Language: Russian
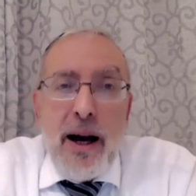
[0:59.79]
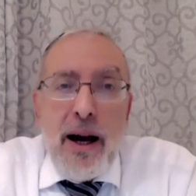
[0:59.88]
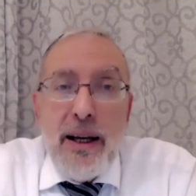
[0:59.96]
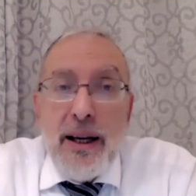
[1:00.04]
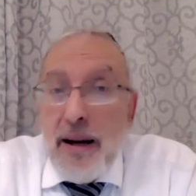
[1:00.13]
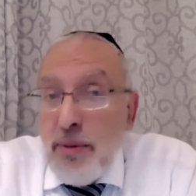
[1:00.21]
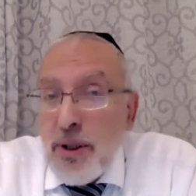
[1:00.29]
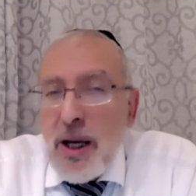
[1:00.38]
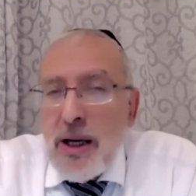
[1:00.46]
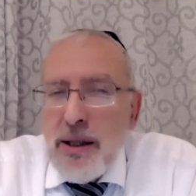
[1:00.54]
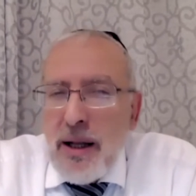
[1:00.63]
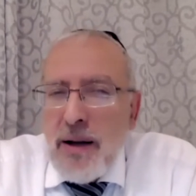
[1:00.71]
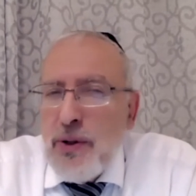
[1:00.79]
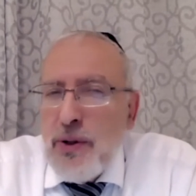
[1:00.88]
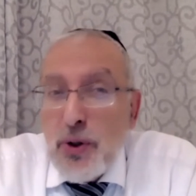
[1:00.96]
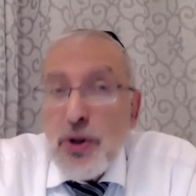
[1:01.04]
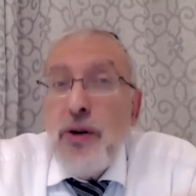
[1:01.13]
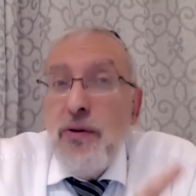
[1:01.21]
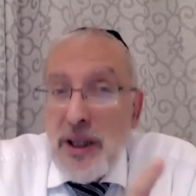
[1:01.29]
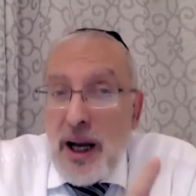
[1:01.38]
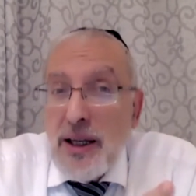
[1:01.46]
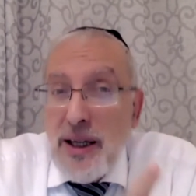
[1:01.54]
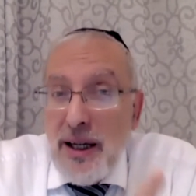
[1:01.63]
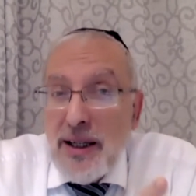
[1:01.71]
А я ему сказала, все, что вы
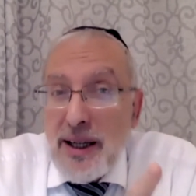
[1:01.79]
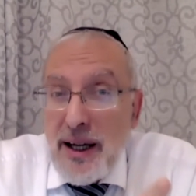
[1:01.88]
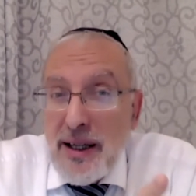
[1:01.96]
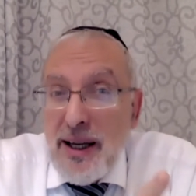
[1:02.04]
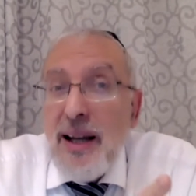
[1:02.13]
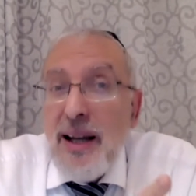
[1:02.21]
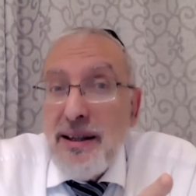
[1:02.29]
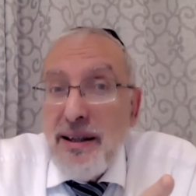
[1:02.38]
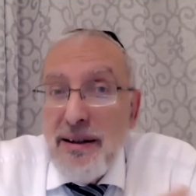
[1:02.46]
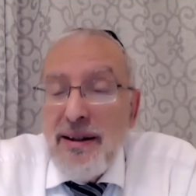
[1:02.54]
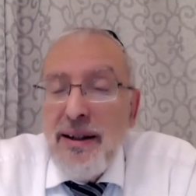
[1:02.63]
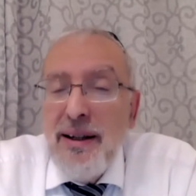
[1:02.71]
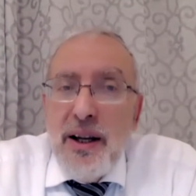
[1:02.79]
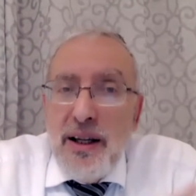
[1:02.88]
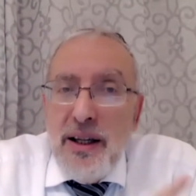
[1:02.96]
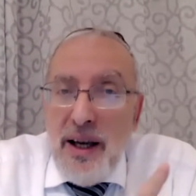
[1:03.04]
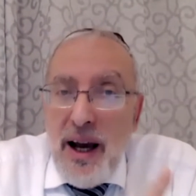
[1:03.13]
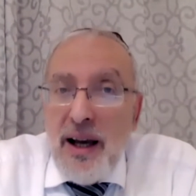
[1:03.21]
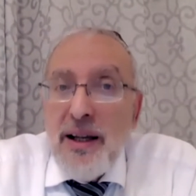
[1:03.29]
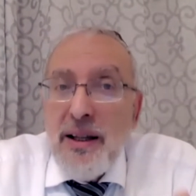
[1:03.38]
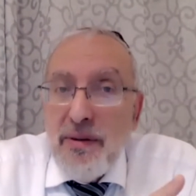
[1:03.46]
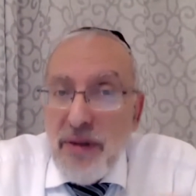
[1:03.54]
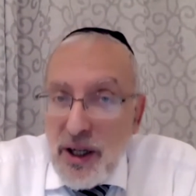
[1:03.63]
хотели сказать, я это